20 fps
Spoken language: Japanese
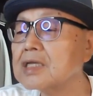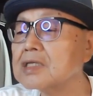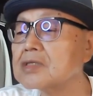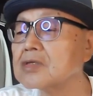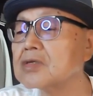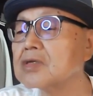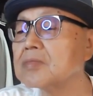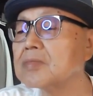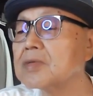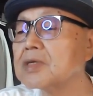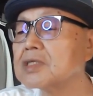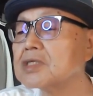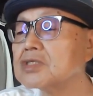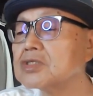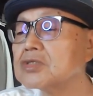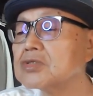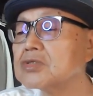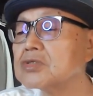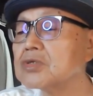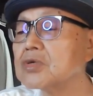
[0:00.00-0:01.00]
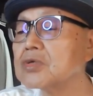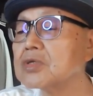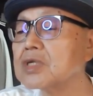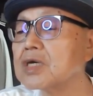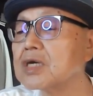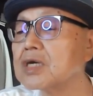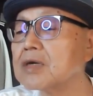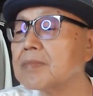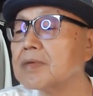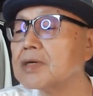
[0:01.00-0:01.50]
それまで宗教
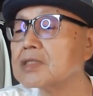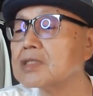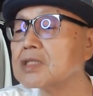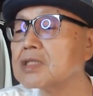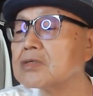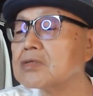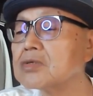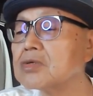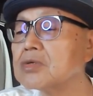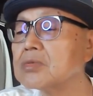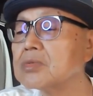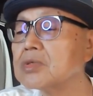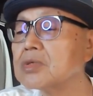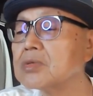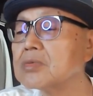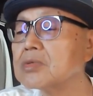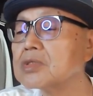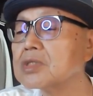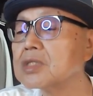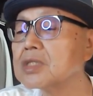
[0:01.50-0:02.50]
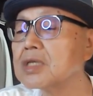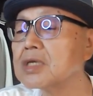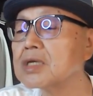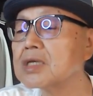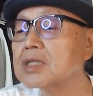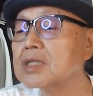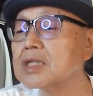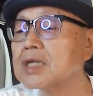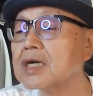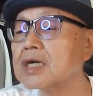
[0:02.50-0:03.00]
なんか全く興味を持っ
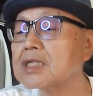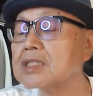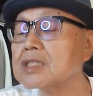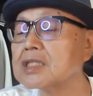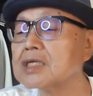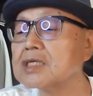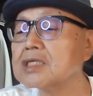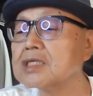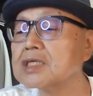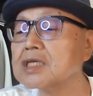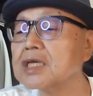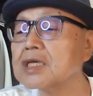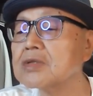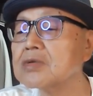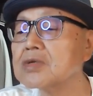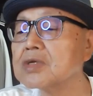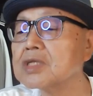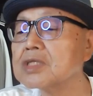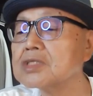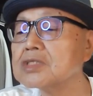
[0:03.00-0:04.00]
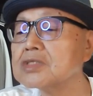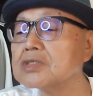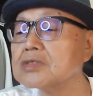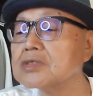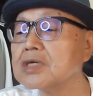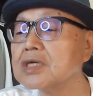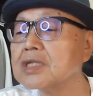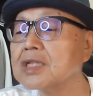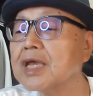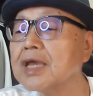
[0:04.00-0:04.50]
てなかった理系の連
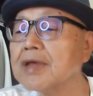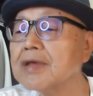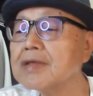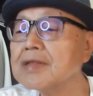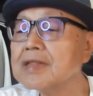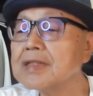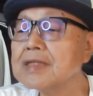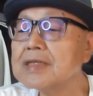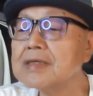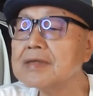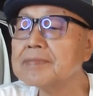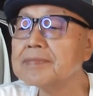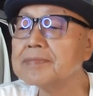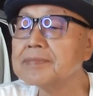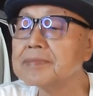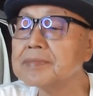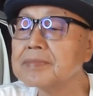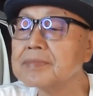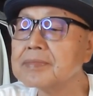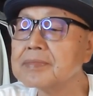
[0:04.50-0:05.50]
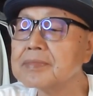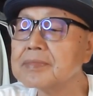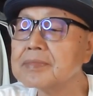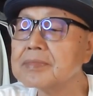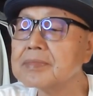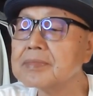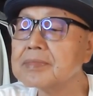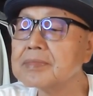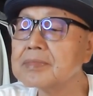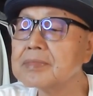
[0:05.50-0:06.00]
中がね、う
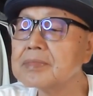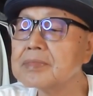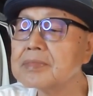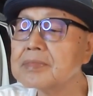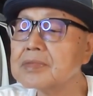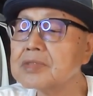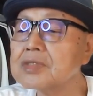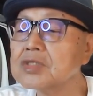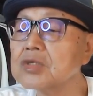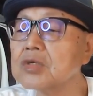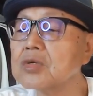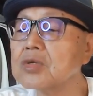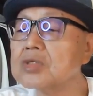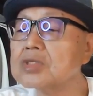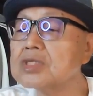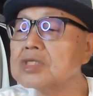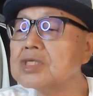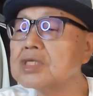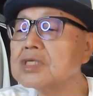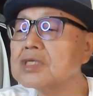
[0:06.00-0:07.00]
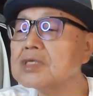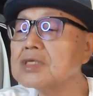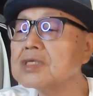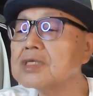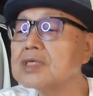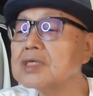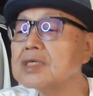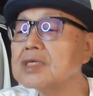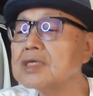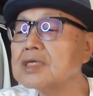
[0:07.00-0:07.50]
ん、そこに
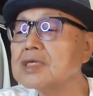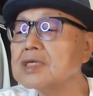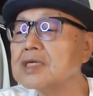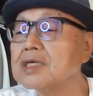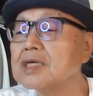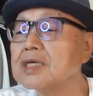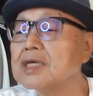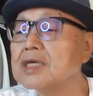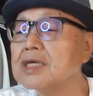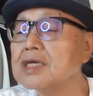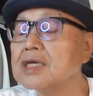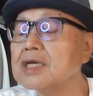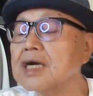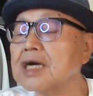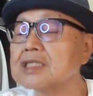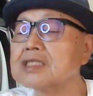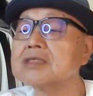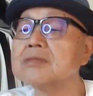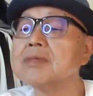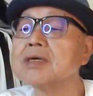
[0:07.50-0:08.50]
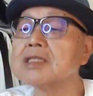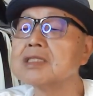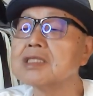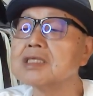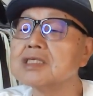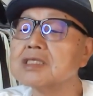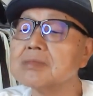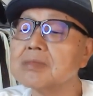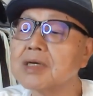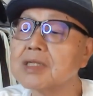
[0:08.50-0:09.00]
集まっ
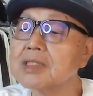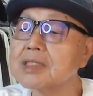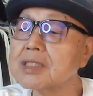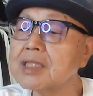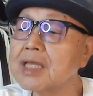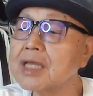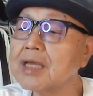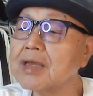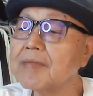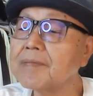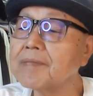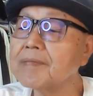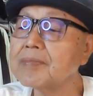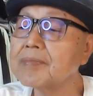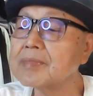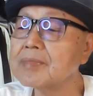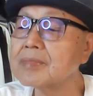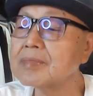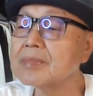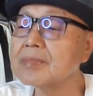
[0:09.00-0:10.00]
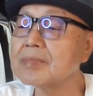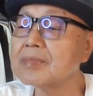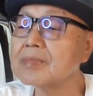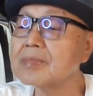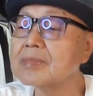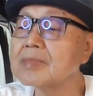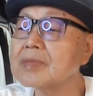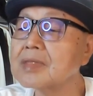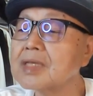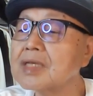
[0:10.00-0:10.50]
てしまって、う
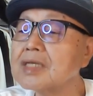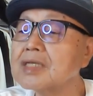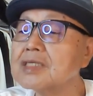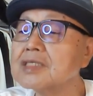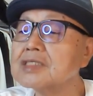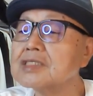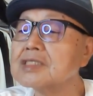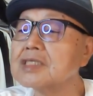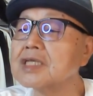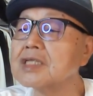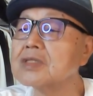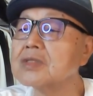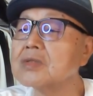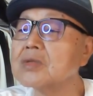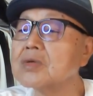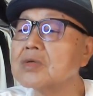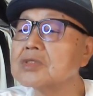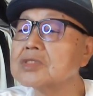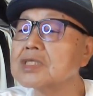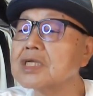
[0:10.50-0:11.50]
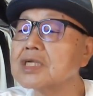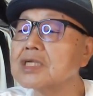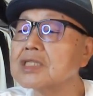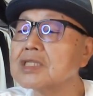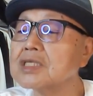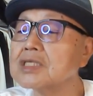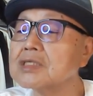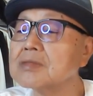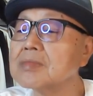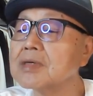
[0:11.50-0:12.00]
ん、洗脳さ
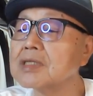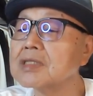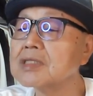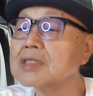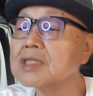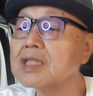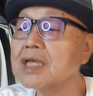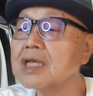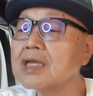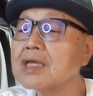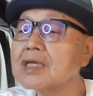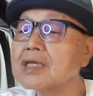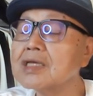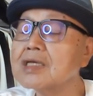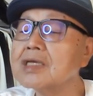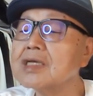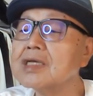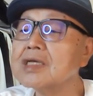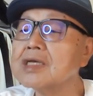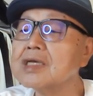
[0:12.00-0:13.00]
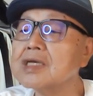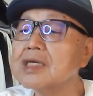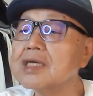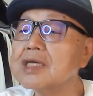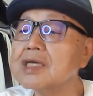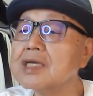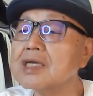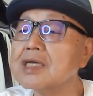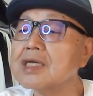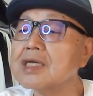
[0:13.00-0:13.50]
れてしまって、えー